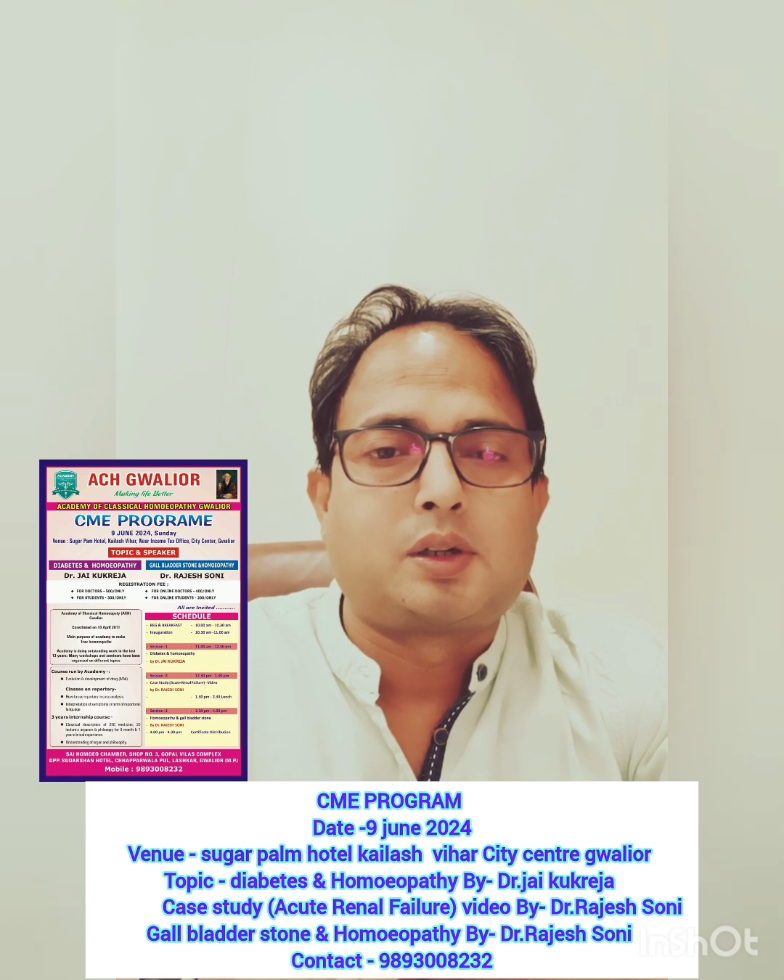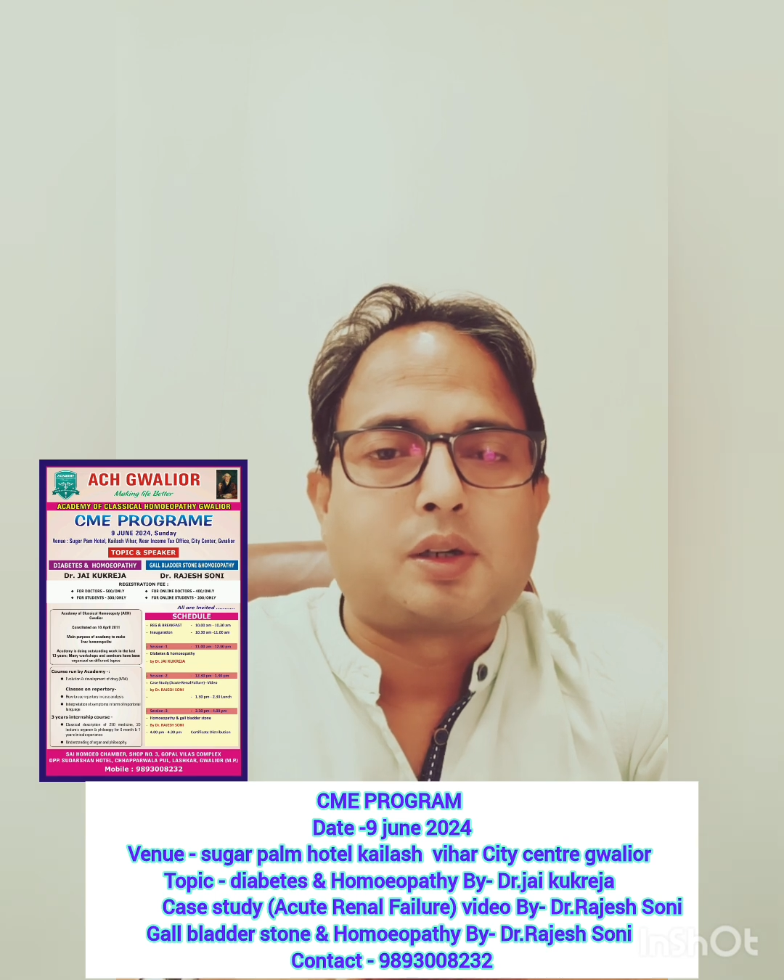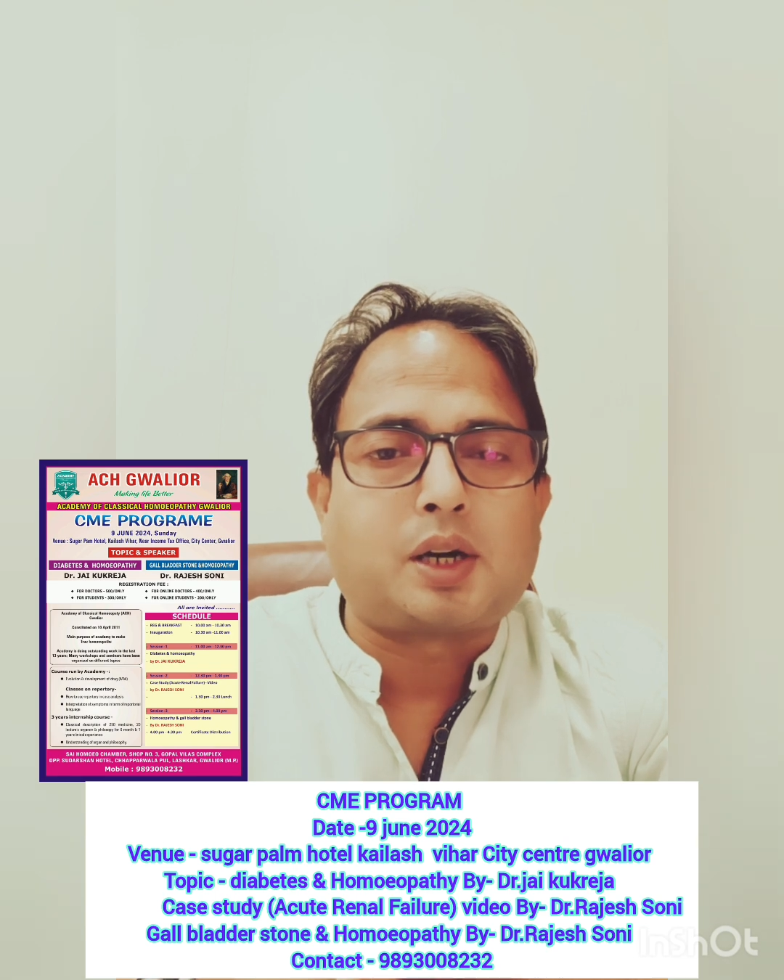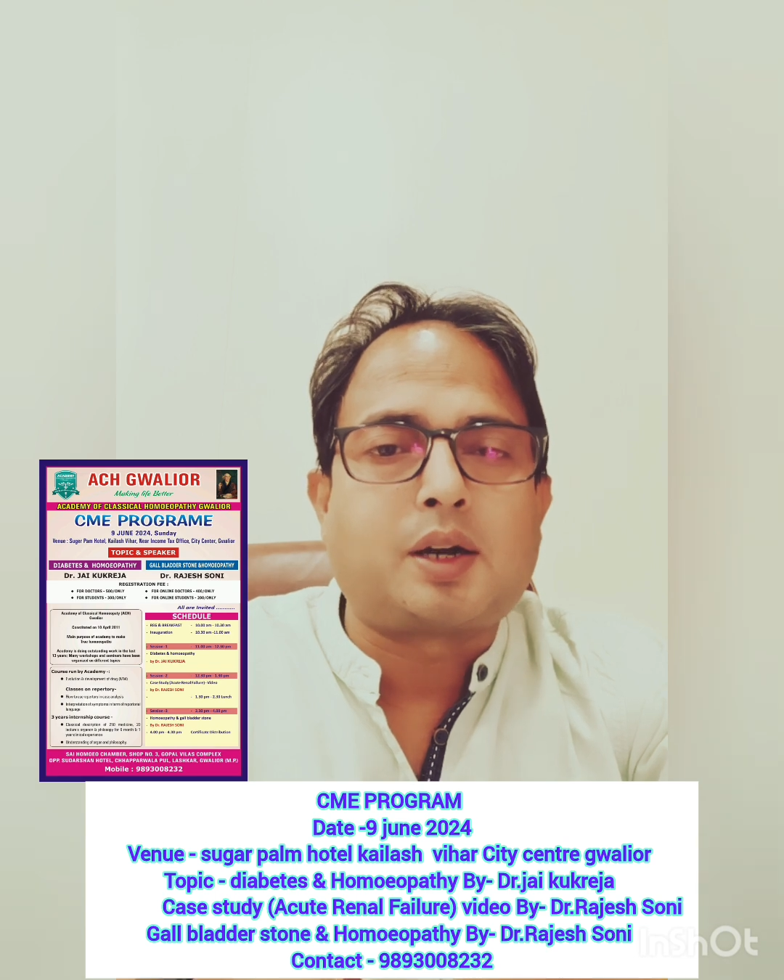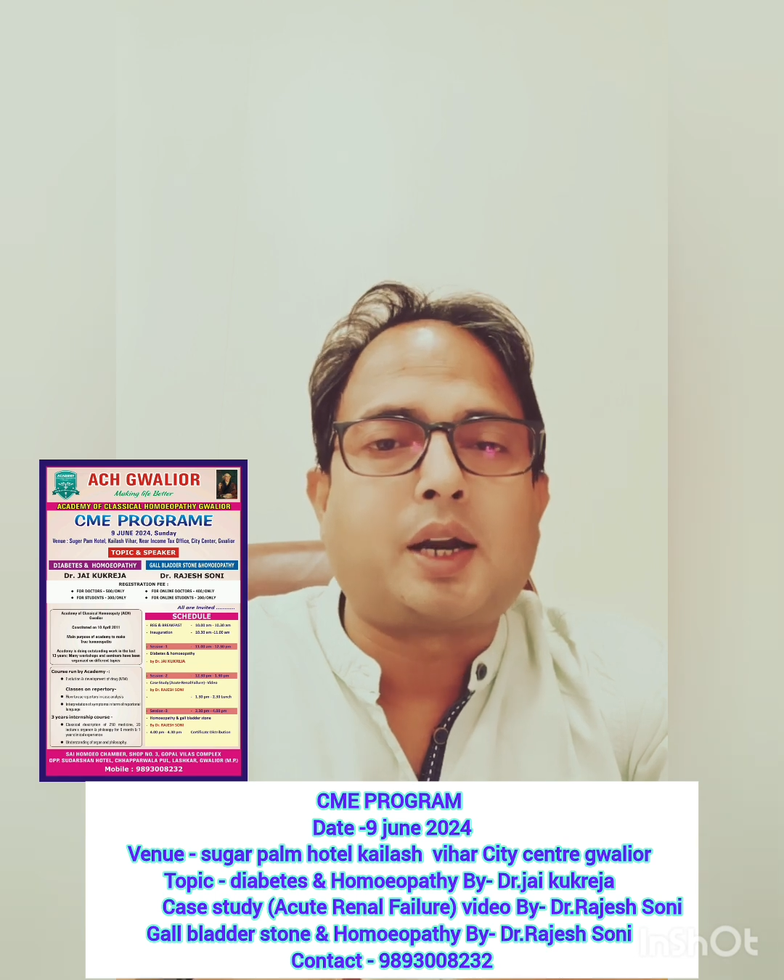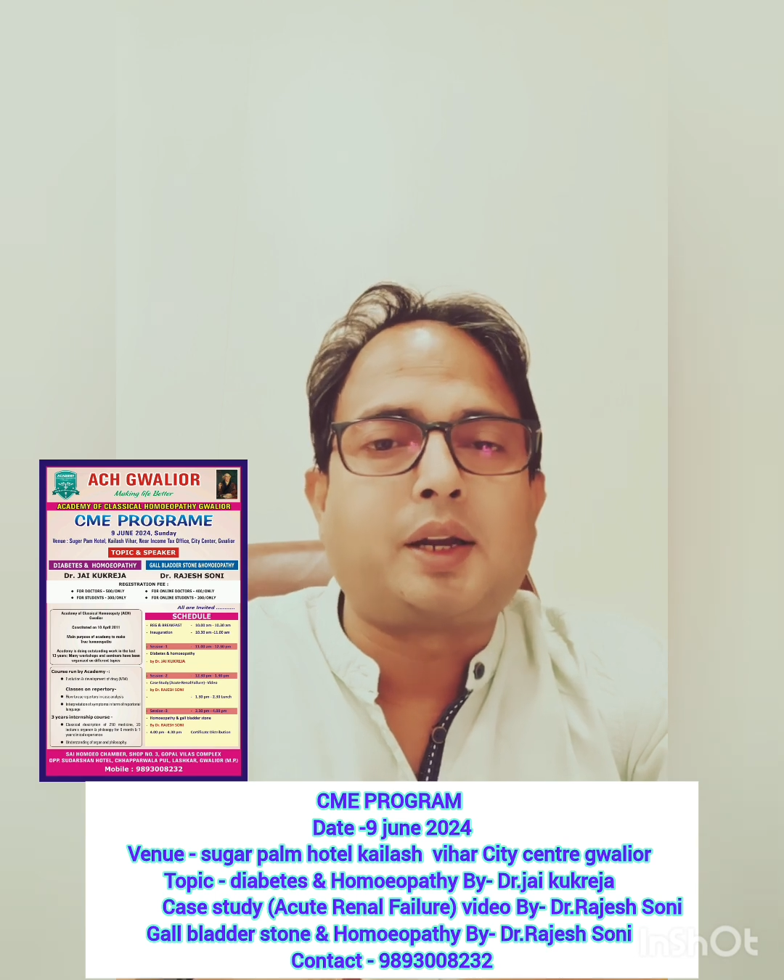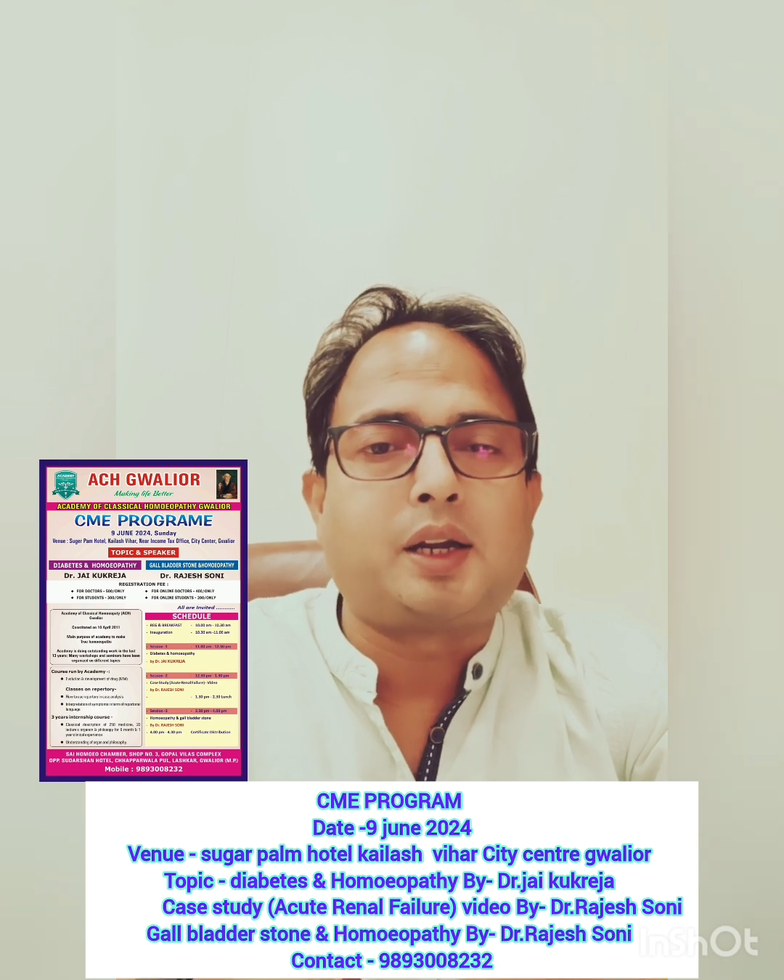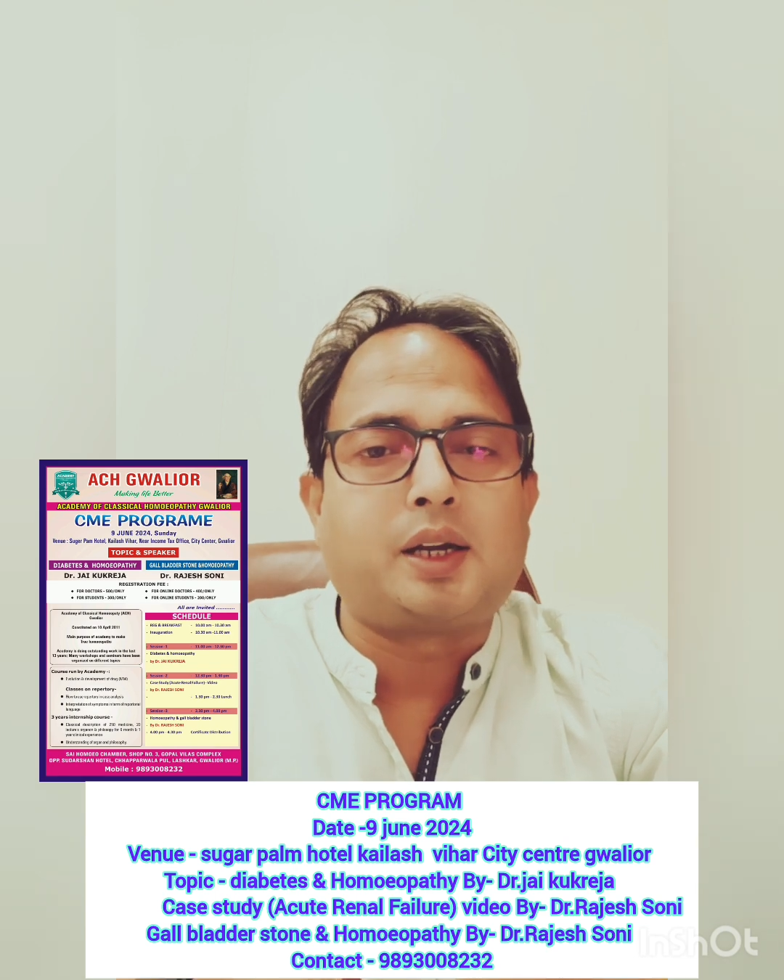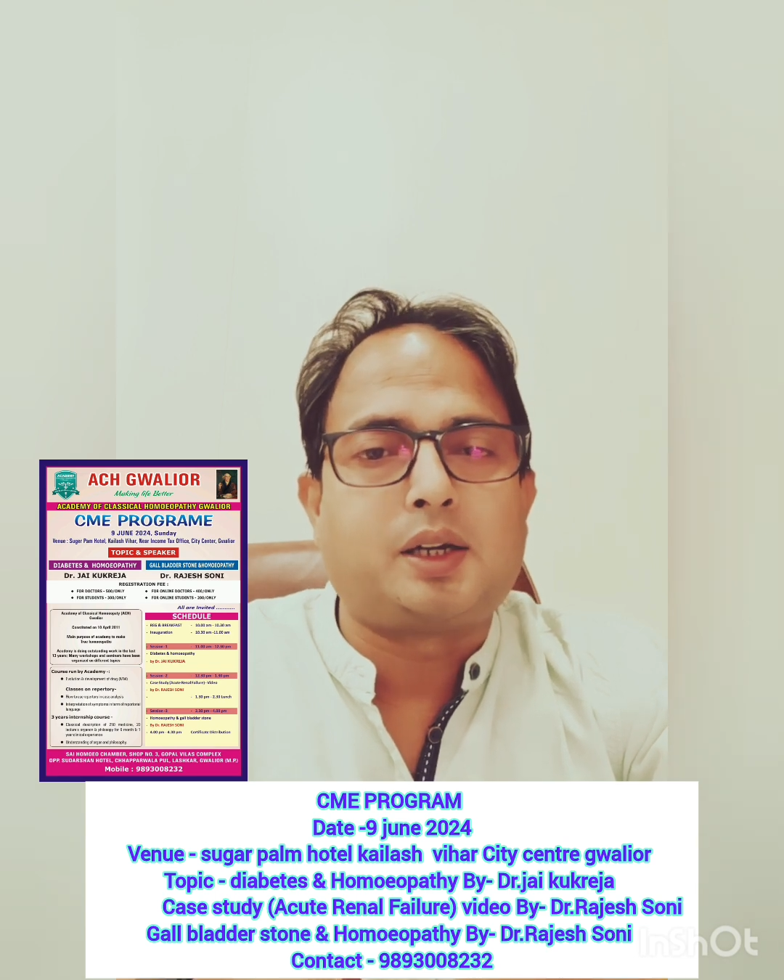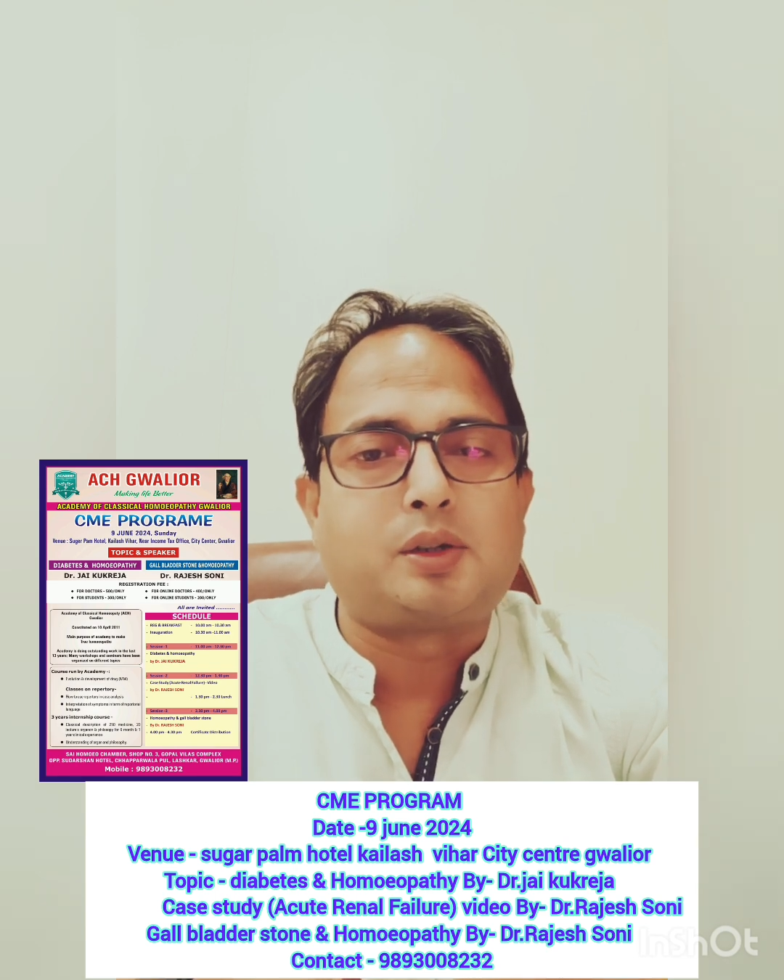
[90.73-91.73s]

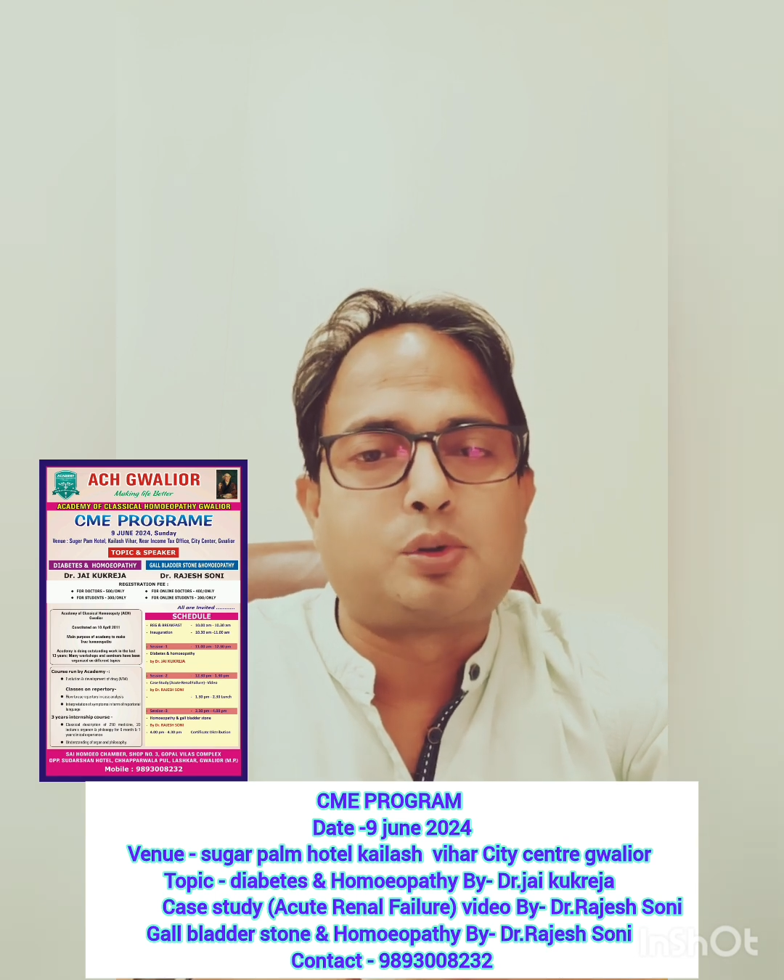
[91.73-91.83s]
कठिनाइयाँ हैं